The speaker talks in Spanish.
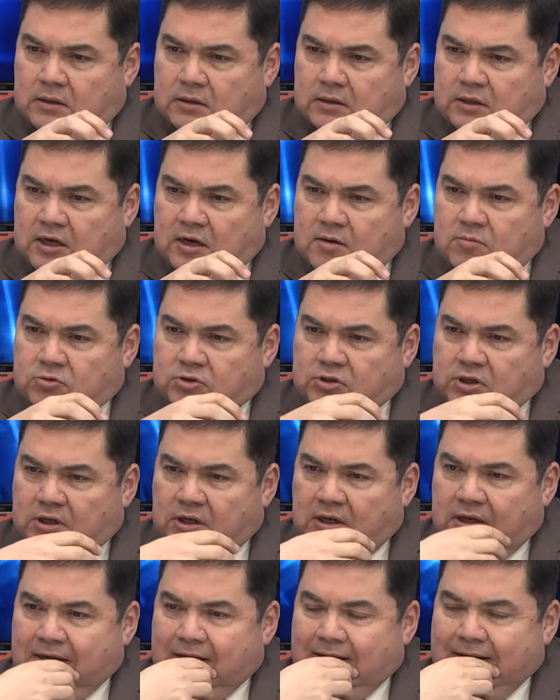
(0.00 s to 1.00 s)
digamos,
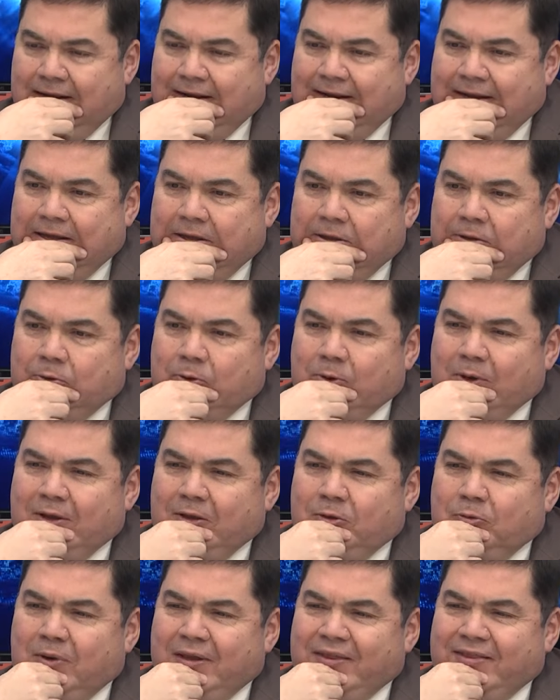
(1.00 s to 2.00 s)
en,
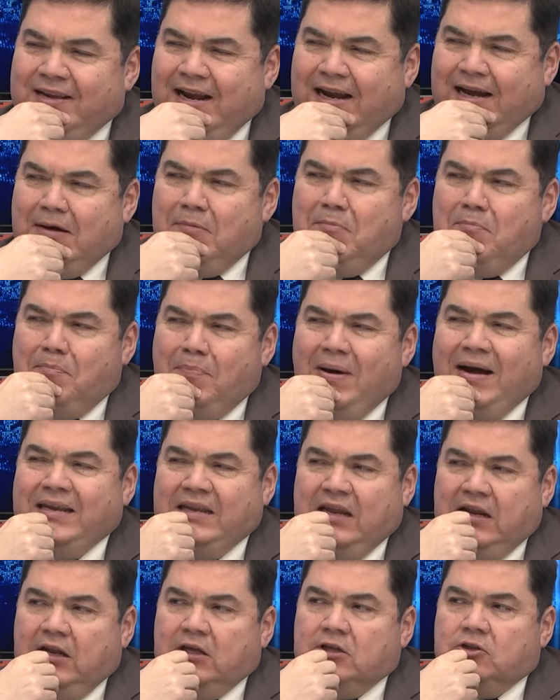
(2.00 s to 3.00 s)
durante la
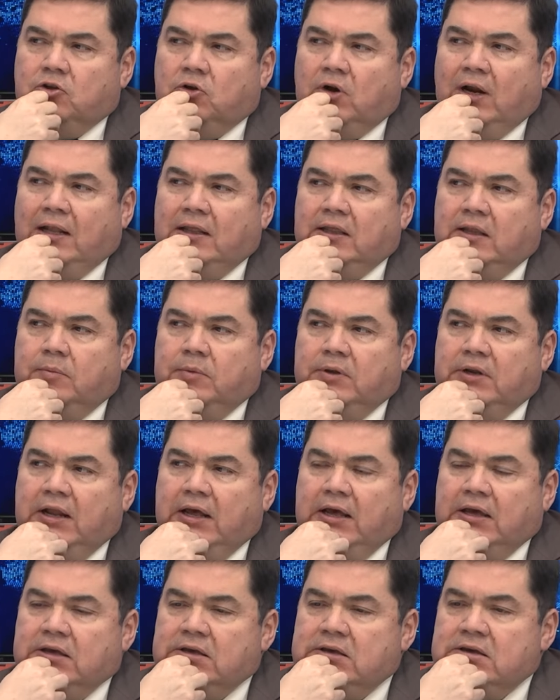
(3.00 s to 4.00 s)
campaña electoral de
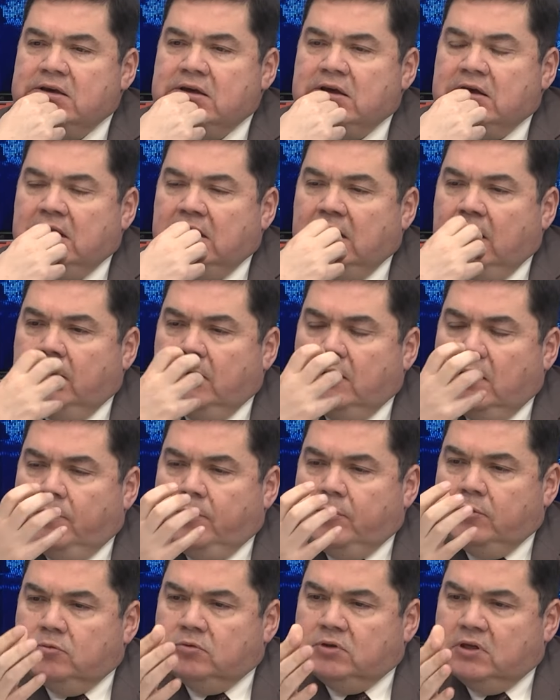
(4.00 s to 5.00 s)
Miley. La, la
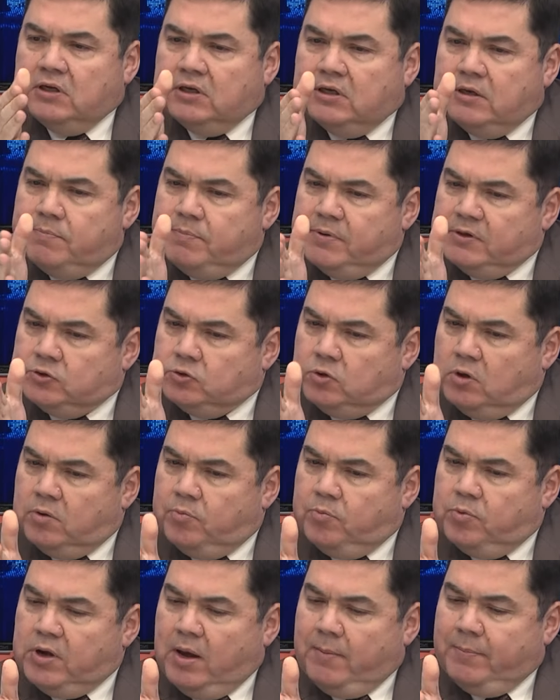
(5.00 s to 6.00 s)
pregunta es, ¿qué pasó
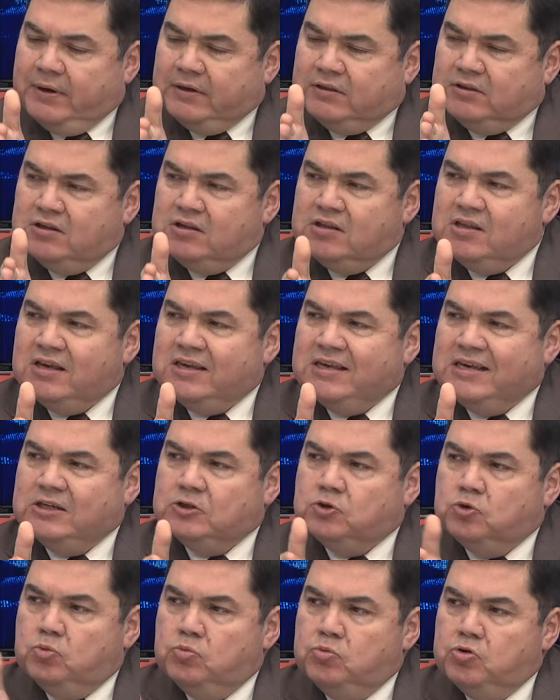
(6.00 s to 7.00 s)
después, a partir de que
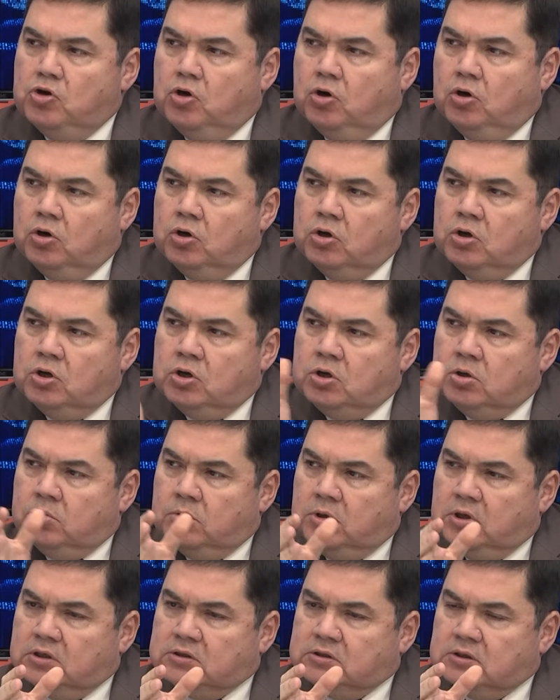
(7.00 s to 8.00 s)
asumió?
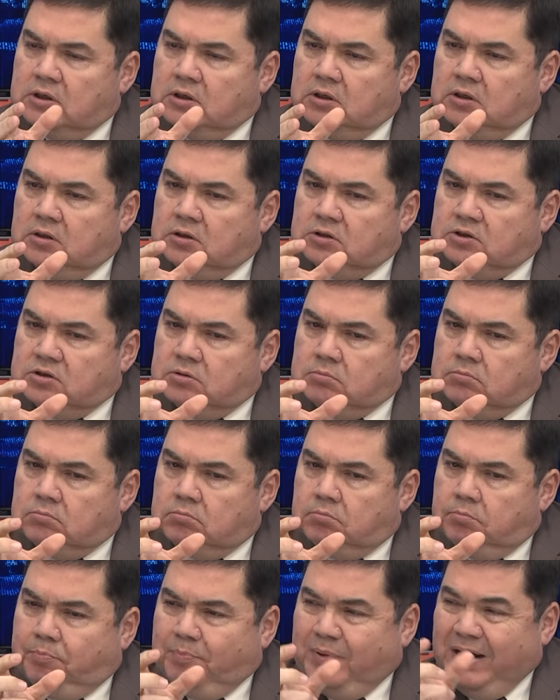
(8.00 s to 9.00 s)
es,
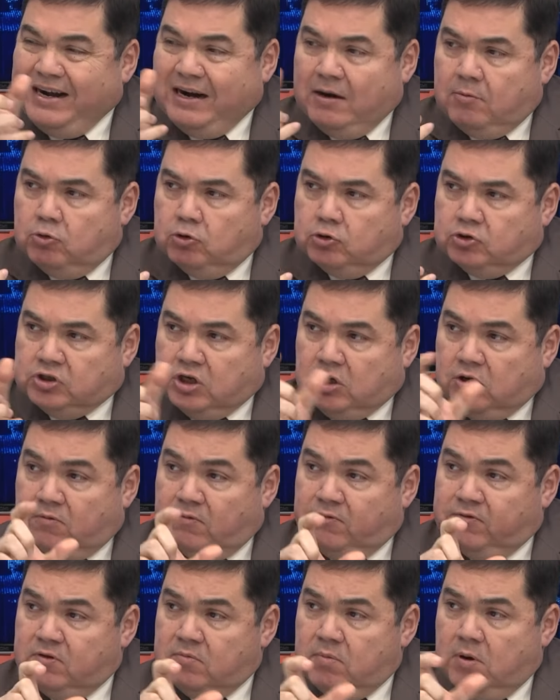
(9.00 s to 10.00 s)
para vos, ¿se
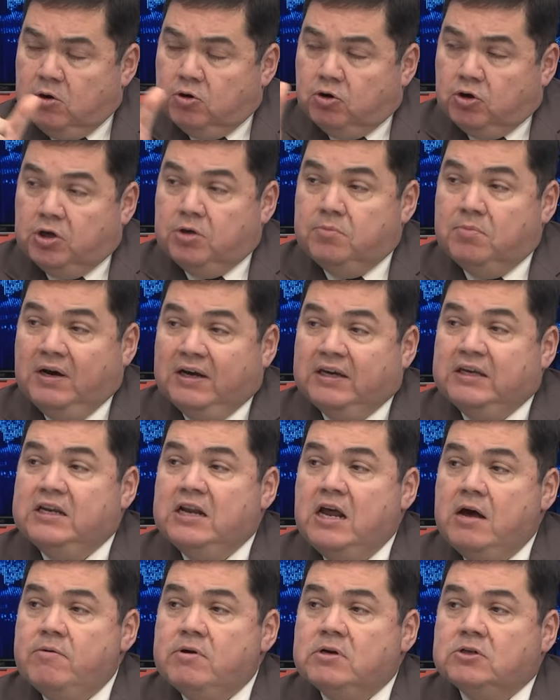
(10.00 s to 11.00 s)
confirma lo que
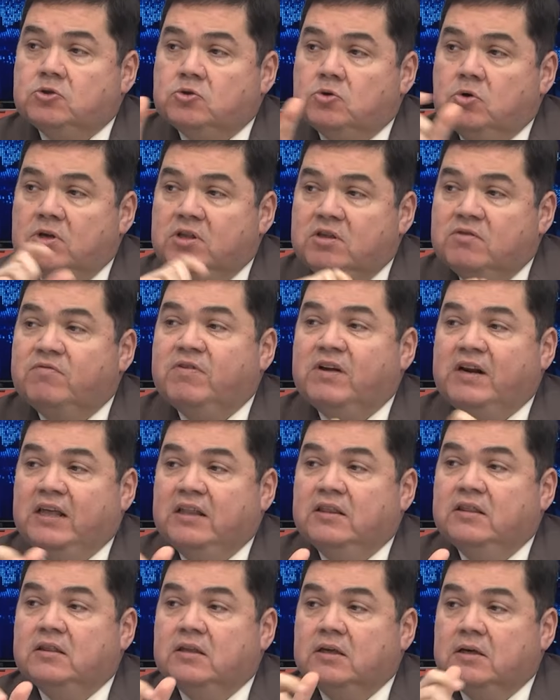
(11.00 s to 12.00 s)
imaginabas o es
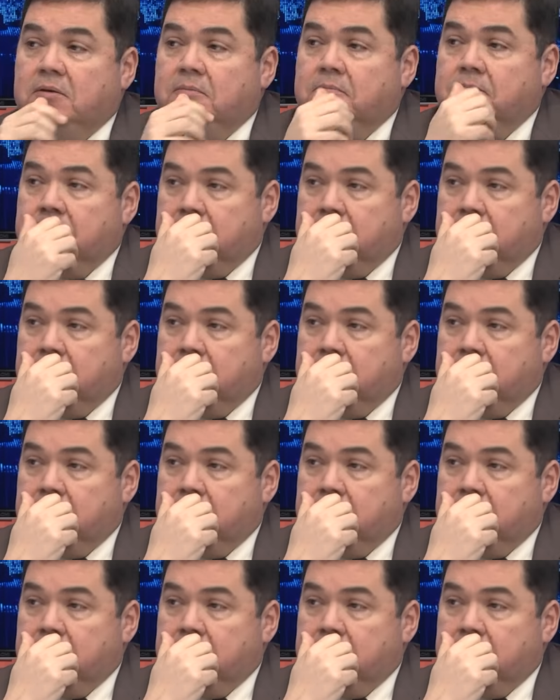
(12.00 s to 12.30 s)
diferente?